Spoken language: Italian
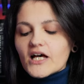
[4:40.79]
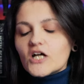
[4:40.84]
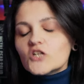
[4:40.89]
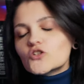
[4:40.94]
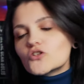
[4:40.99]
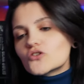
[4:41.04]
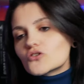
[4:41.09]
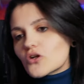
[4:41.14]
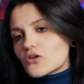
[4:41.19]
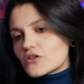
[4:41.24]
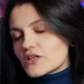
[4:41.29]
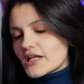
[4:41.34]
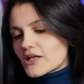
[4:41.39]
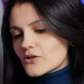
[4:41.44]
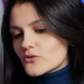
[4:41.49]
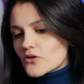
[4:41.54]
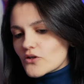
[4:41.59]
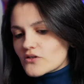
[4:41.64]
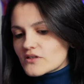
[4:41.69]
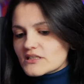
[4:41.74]
Ci sono delle
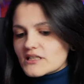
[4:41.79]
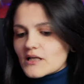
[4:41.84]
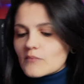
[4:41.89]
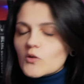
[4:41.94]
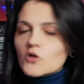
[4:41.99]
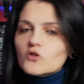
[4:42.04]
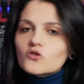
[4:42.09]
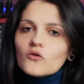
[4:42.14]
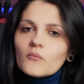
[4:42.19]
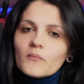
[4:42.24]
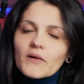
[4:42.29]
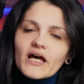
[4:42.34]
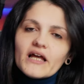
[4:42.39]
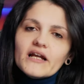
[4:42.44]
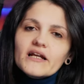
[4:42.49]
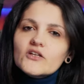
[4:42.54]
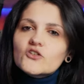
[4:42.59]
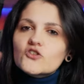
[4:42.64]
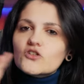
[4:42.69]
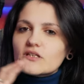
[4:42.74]
curiosità molto
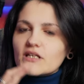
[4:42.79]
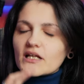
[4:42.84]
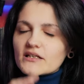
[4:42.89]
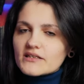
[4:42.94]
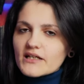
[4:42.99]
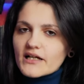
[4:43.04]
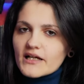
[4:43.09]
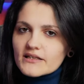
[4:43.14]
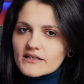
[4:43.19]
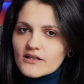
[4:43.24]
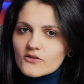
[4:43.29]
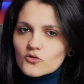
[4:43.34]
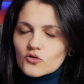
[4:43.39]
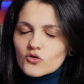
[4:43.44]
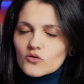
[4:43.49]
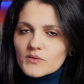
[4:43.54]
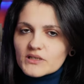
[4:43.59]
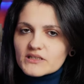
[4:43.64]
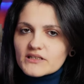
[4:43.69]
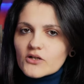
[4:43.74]
belle, citate anche da
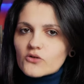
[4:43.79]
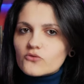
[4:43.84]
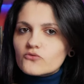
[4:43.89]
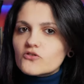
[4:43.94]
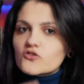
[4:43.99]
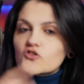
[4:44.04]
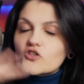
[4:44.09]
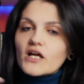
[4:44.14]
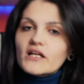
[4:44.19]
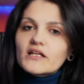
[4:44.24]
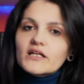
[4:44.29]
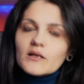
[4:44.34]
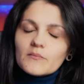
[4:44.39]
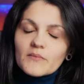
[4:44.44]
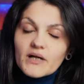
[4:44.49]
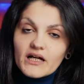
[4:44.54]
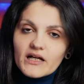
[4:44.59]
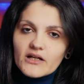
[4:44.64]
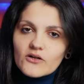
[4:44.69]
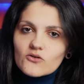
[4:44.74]
documentari ufficiali che
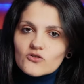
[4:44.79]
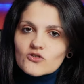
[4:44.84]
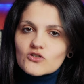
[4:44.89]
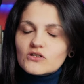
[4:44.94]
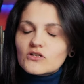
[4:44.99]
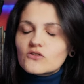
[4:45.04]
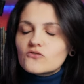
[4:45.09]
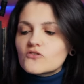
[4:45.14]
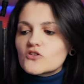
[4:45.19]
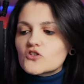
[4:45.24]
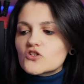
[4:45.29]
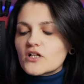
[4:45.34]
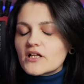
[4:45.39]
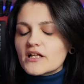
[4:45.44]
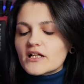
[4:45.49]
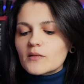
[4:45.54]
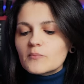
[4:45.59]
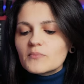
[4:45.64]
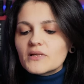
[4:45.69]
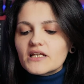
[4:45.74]
magari oggi è difficile
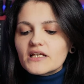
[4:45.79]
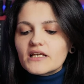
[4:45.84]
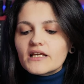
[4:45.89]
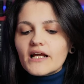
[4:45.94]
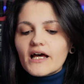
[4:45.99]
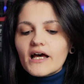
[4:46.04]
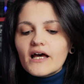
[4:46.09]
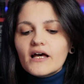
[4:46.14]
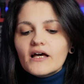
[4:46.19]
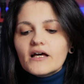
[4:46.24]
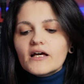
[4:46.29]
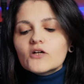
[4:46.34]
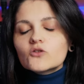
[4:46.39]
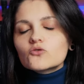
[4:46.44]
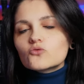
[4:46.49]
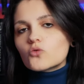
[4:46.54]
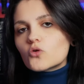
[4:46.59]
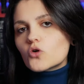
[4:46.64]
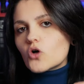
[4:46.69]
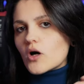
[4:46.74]
reperire,
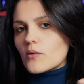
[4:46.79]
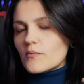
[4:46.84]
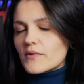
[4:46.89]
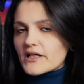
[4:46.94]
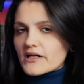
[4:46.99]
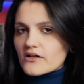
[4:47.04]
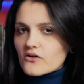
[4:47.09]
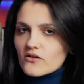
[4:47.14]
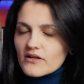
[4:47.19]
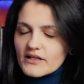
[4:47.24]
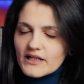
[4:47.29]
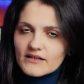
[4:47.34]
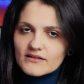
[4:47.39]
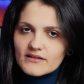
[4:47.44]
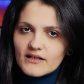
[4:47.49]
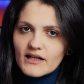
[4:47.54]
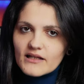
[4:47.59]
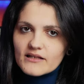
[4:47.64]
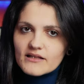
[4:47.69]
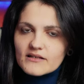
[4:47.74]
su come erano
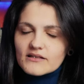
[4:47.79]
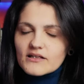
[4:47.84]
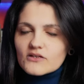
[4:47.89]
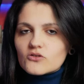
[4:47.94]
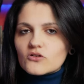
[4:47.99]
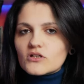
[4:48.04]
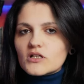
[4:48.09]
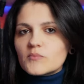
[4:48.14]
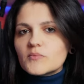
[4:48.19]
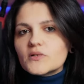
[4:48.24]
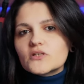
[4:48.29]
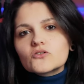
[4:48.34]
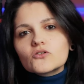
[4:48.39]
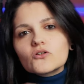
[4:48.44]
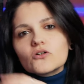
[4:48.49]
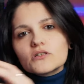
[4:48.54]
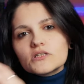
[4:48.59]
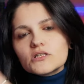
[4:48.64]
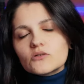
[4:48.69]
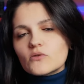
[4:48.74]
nate le idee dietro gli
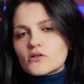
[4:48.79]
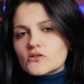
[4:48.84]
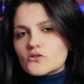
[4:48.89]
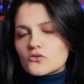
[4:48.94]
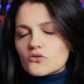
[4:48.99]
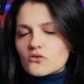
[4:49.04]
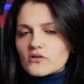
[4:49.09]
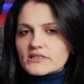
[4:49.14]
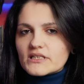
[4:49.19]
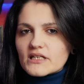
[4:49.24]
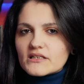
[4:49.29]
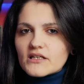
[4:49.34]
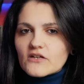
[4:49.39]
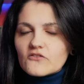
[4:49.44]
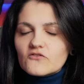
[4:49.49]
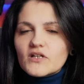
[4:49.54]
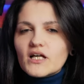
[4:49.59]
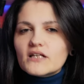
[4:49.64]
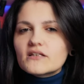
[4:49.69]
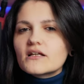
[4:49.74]
episodi, quando sono stati
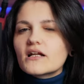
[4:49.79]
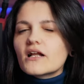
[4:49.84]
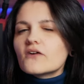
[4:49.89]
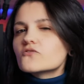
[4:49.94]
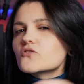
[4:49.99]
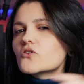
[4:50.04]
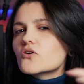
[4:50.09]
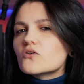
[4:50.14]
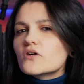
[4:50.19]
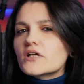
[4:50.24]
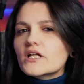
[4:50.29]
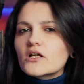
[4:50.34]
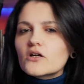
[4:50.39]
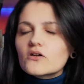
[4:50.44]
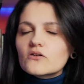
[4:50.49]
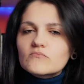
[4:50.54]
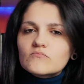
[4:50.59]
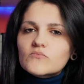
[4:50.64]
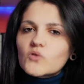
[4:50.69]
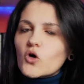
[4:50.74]
avviati i lavori,
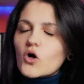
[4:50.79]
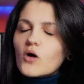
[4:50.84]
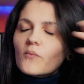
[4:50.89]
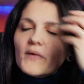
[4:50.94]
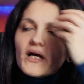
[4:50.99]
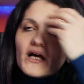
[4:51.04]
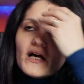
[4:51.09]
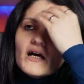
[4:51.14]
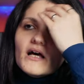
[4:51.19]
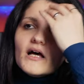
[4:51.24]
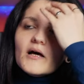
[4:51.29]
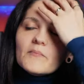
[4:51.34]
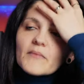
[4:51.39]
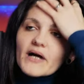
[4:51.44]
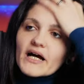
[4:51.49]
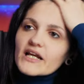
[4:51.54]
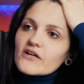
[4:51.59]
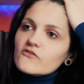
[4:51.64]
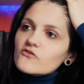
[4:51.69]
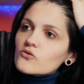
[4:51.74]
come
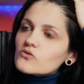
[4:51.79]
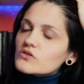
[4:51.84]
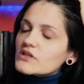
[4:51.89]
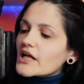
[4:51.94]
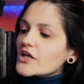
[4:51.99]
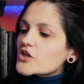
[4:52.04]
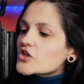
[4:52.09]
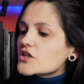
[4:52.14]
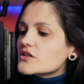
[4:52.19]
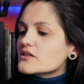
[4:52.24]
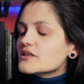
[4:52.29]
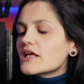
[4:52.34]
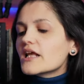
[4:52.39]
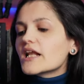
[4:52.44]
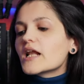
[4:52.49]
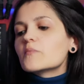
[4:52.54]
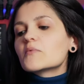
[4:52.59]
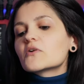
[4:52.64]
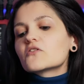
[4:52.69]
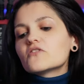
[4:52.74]
magari è venuta la
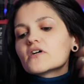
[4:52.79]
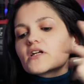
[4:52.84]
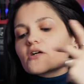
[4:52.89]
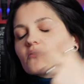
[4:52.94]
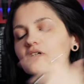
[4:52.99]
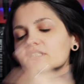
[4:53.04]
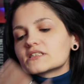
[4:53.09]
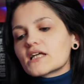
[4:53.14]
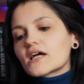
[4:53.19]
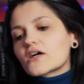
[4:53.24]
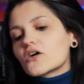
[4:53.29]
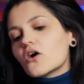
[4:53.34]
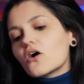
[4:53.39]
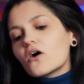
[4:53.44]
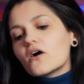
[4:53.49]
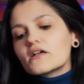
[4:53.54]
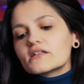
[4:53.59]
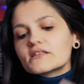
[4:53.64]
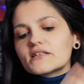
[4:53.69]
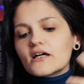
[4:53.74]
scintilla per fare questa
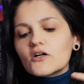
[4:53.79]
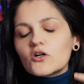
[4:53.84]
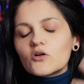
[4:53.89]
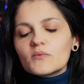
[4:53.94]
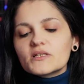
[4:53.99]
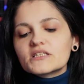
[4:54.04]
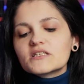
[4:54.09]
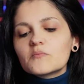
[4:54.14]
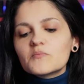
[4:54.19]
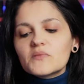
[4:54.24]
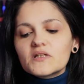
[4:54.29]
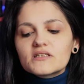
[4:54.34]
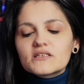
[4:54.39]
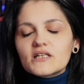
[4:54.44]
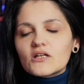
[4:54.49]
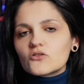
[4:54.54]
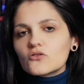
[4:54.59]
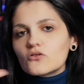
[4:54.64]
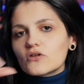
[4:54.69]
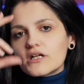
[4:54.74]
cosa, come si è
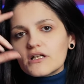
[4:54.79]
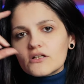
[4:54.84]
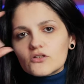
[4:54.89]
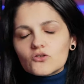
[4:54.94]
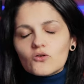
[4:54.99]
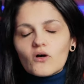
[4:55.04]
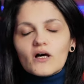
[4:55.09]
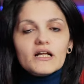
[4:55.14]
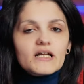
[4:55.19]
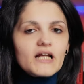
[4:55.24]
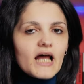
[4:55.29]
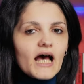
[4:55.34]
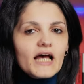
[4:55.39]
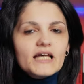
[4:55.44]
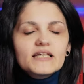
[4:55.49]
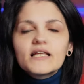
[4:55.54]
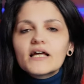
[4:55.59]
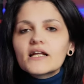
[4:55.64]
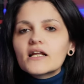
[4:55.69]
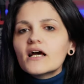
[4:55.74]
pensato, che ne so, a
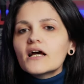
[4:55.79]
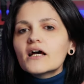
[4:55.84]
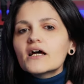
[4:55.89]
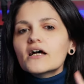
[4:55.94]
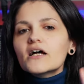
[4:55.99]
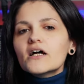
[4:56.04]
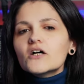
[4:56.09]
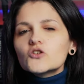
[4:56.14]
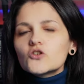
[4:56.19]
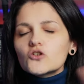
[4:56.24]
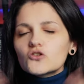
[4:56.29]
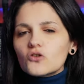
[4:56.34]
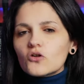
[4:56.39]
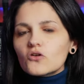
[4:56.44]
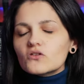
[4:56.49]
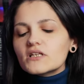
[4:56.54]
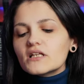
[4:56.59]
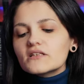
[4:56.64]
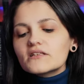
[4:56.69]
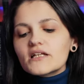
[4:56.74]
Raiden ci
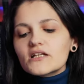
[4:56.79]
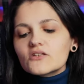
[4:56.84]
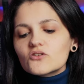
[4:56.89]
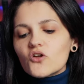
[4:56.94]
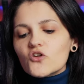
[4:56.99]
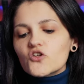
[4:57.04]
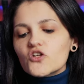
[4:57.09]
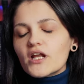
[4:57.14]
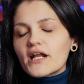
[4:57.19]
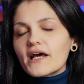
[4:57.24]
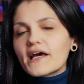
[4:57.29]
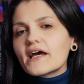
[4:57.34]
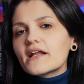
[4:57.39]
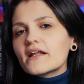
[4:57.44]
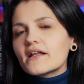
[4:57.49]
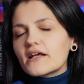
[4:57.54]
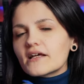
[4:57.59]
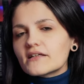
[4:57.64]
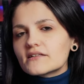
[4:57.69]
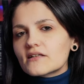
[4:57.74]
sono tanti retroscena
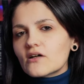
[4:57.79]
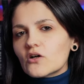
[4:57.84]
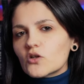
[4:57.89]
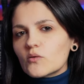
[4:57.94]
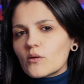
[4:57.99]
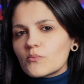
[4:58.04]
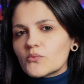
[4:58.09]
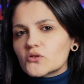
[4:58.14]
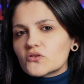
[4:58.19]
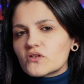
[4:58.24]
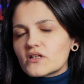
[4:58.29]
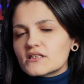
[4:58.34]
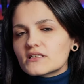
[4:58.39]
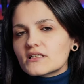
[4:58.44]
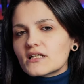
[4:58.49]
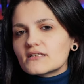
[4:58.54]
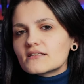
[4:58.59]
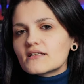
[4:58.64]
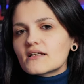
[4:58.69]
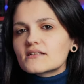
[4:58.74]
carini che secondo me possono
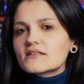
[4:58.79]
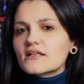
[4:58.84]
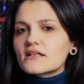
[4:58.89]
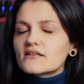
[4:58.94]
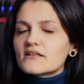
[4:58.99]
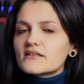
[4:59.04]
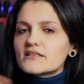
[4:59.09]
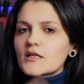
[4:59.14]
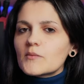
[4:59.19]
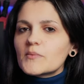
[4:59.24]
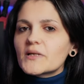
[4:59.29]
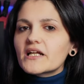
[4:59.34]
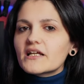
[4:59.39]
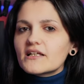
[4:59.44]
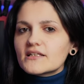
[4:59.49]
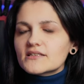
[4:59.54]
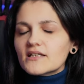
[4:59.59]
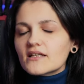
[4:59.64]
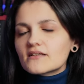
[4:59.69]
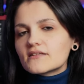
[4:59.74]
essere interessanti sia per chi
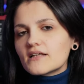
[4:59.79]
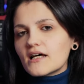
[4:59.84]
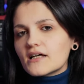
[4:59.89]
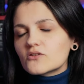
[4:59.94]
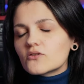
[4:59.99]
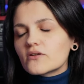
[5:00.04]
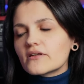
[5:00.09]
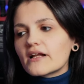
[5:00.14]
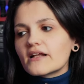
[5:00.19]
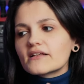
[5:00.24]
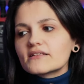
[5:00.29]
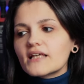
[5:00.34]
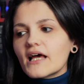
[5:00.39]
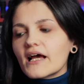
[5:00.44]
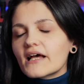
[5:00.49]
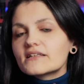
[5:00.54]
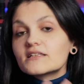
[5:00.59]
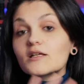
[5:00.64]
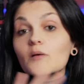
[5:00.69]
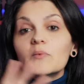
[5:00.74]
sa tanto della
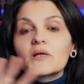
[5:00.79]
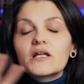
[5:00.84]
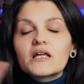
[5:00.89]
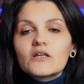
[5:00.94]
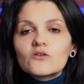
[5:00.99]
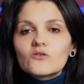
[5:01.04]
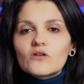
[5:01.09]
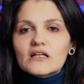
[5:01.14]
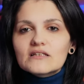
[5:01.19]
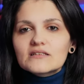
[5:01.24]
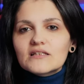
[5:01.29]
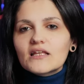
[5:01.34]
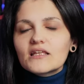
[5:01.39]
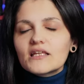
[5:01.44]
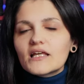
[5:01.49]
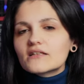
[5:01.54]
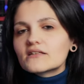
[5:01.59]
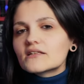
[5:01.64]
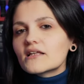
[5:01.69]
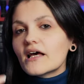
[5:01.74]
saga sia per chi non ne sa
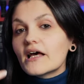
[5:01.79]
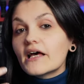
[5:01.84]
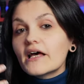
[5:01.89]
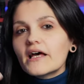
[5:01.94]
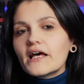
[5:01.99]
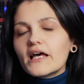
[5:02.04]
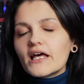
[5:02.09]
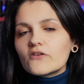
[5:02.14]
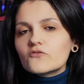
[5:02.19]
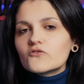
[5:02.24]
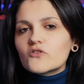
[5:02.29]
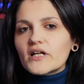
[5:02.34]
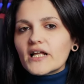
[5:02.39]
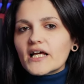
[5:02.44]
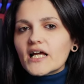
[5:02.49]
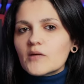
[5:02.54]
niente e vuole